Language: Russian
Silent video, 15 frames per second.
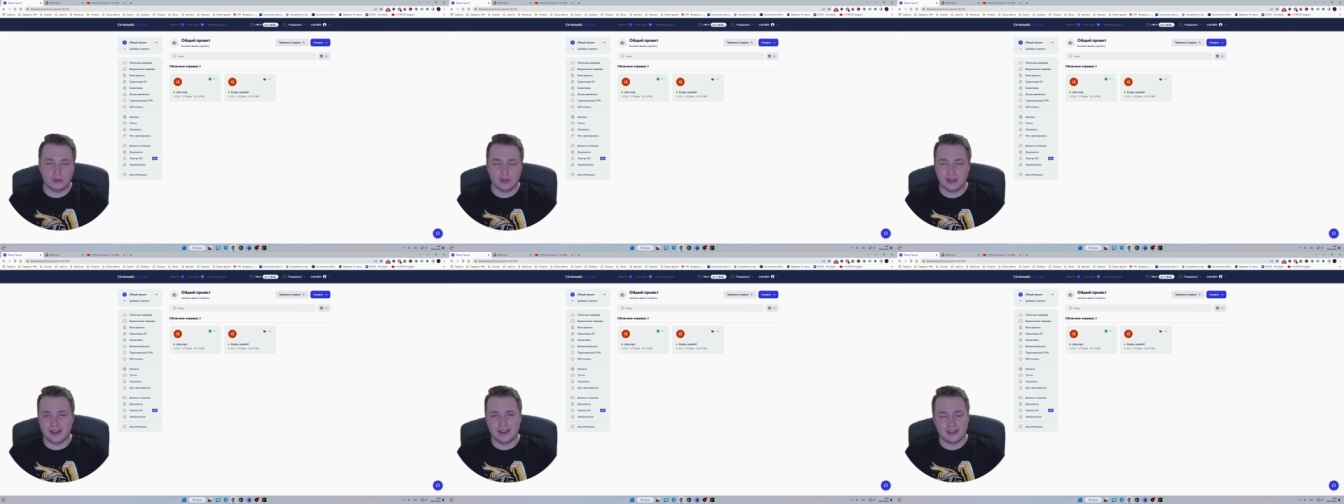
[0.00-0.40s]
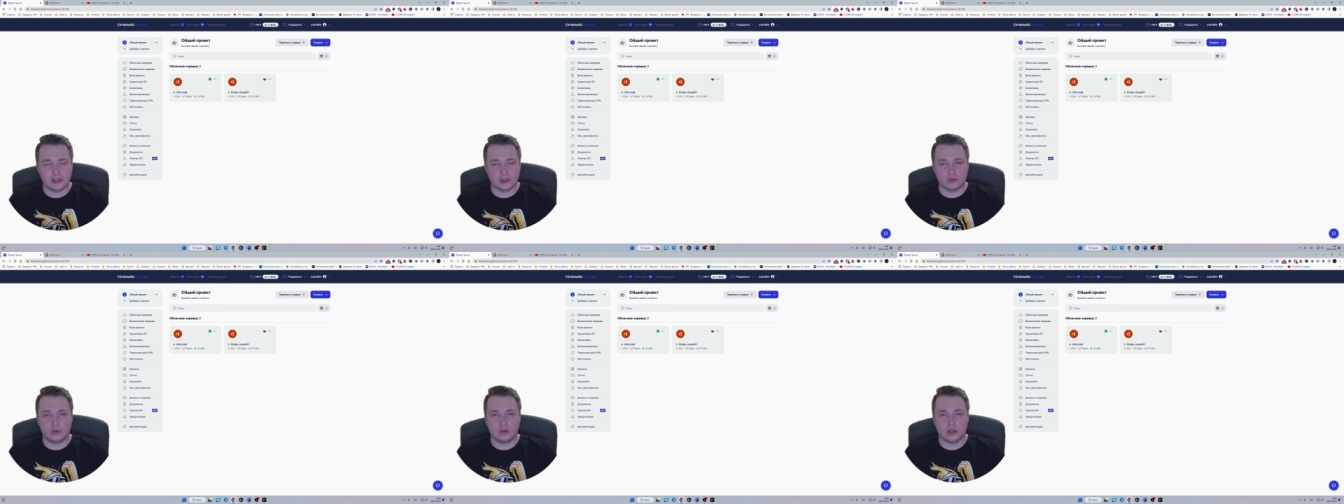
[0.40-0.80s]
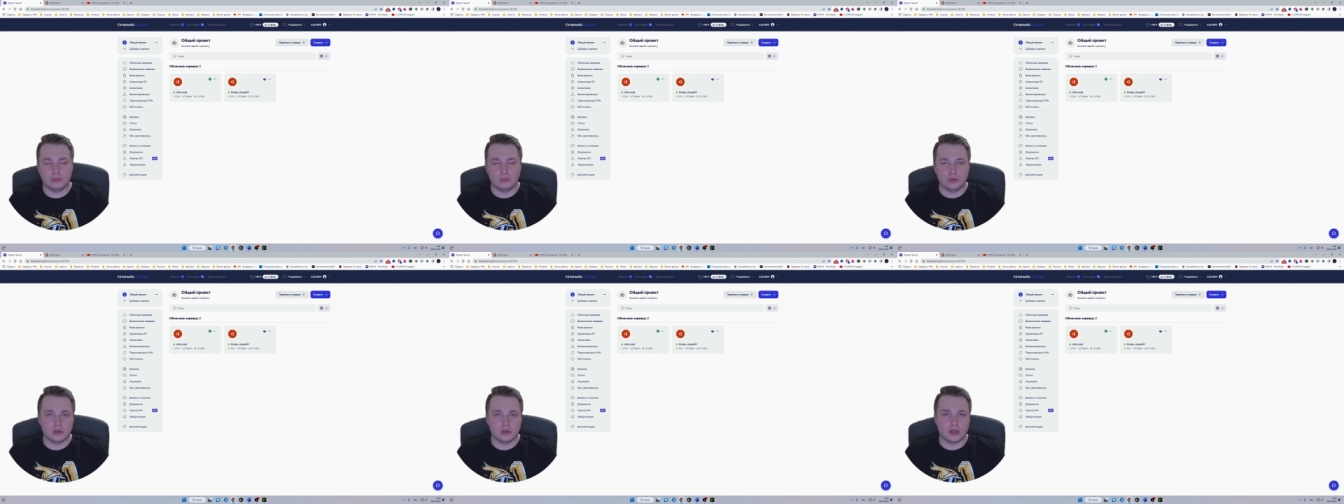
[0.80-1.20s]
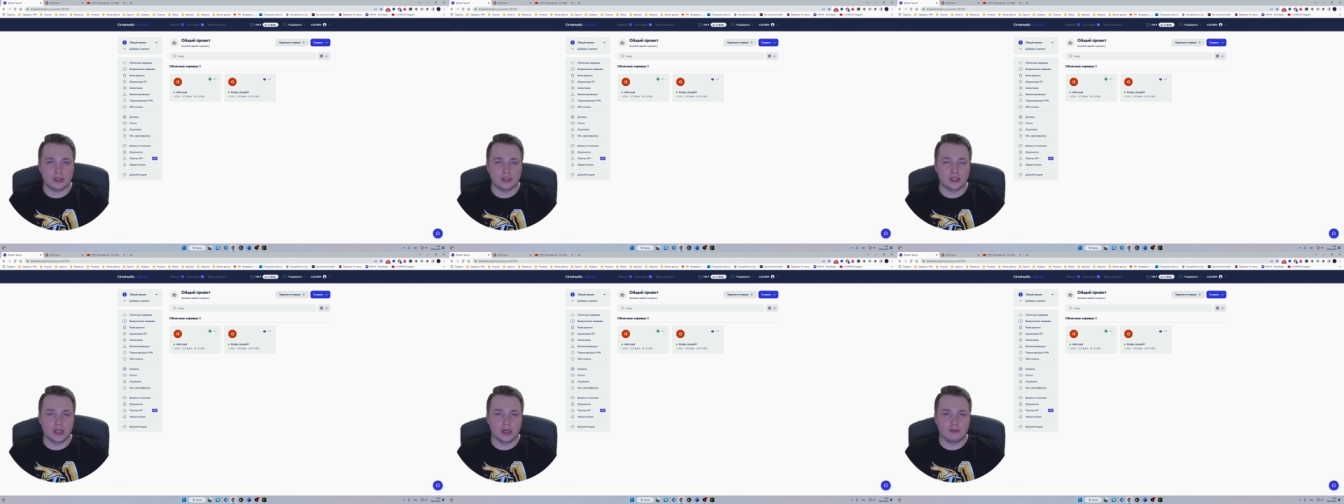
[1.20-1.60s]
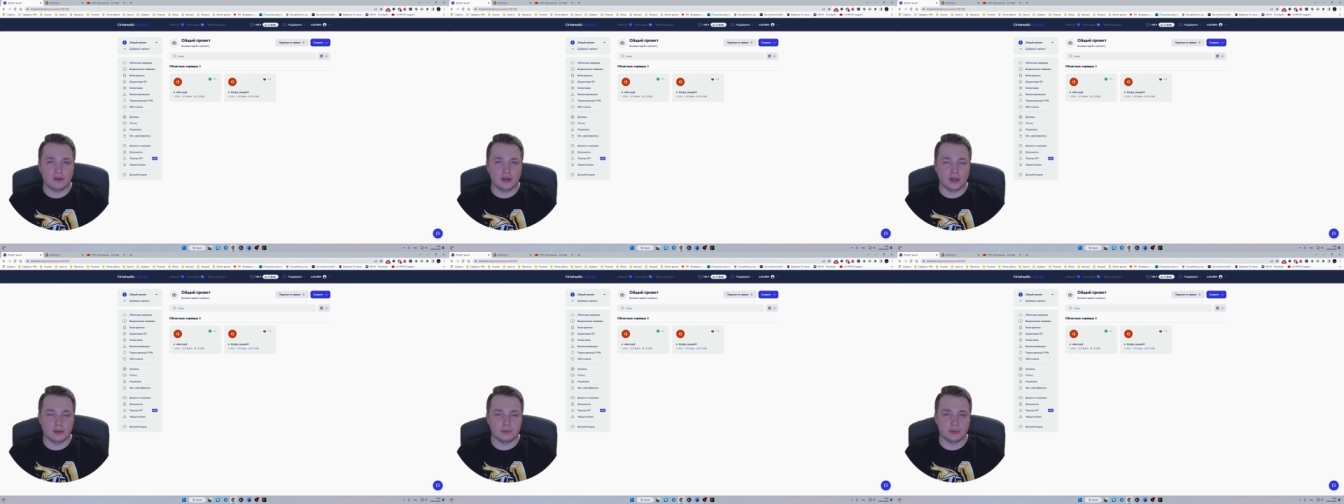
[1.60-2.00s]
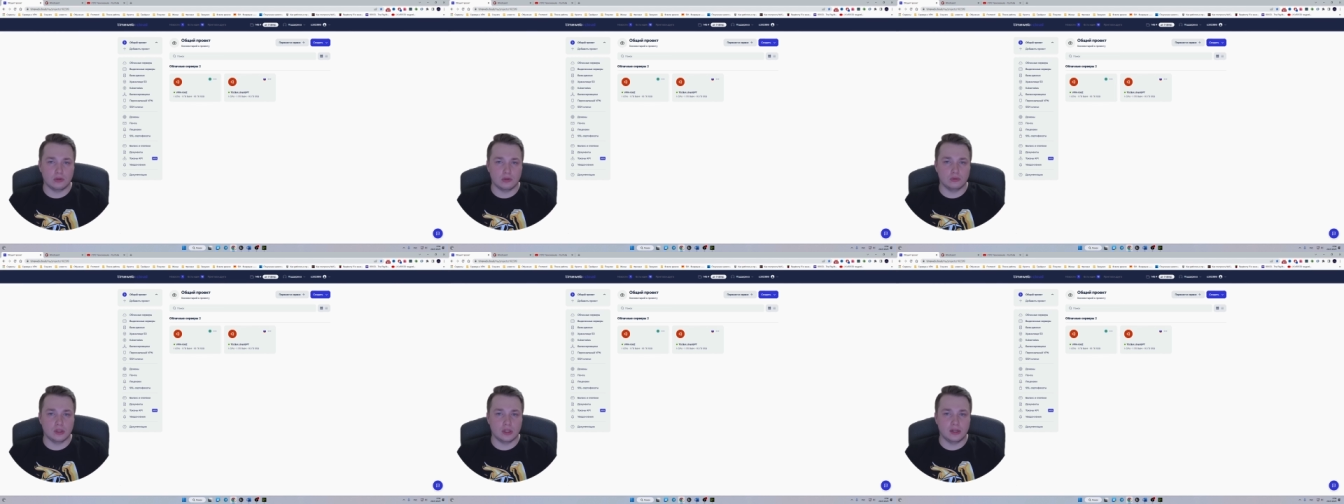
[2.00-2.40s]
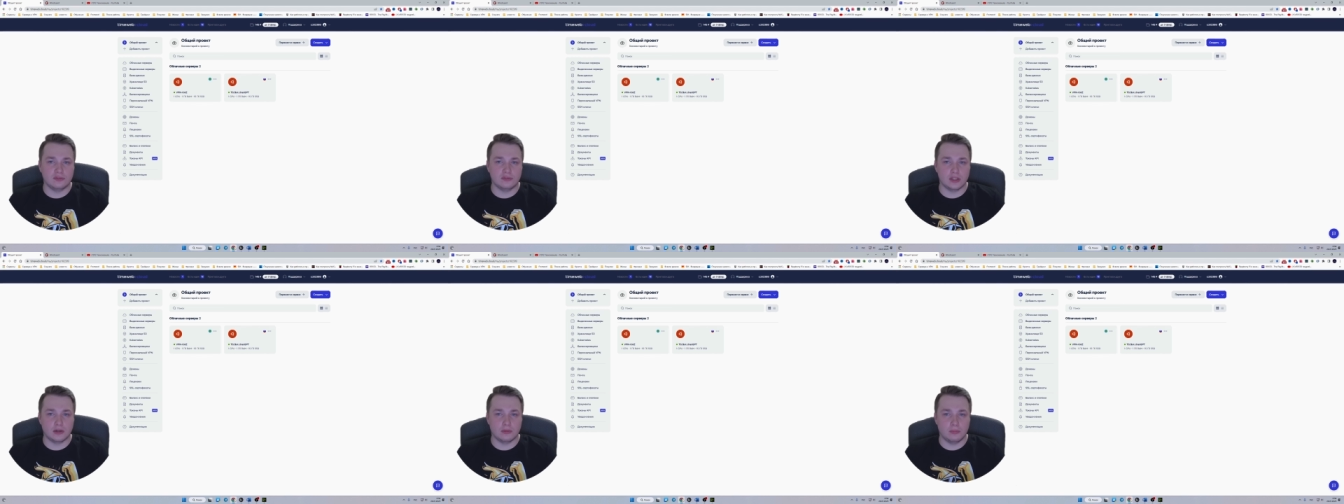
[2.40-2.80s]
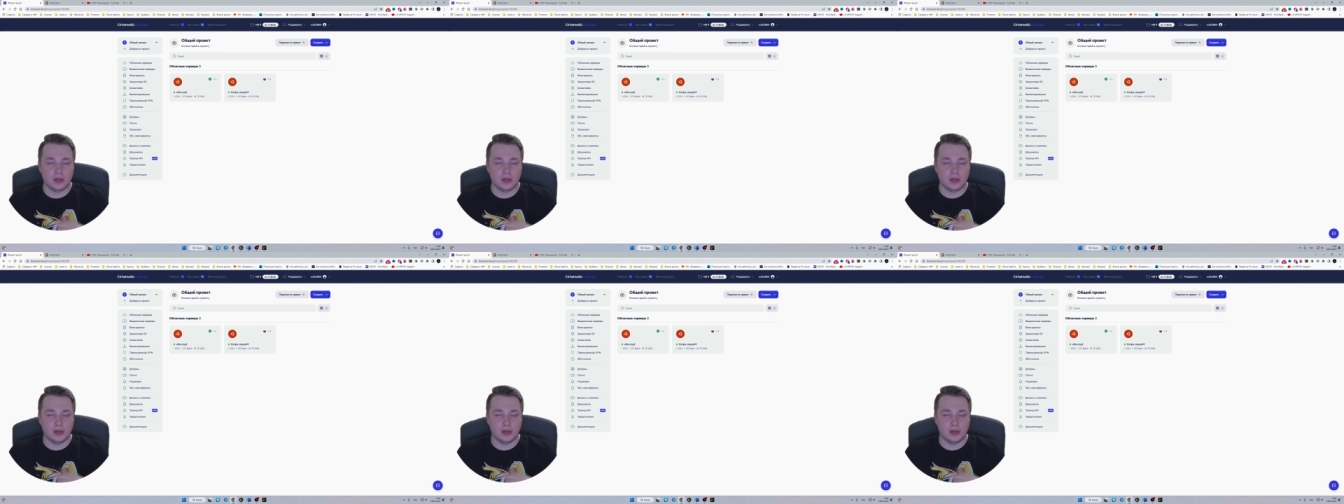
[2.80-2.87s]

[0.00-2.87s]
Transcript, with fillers: Далее настройка будет одинаковая абсолютно для всех,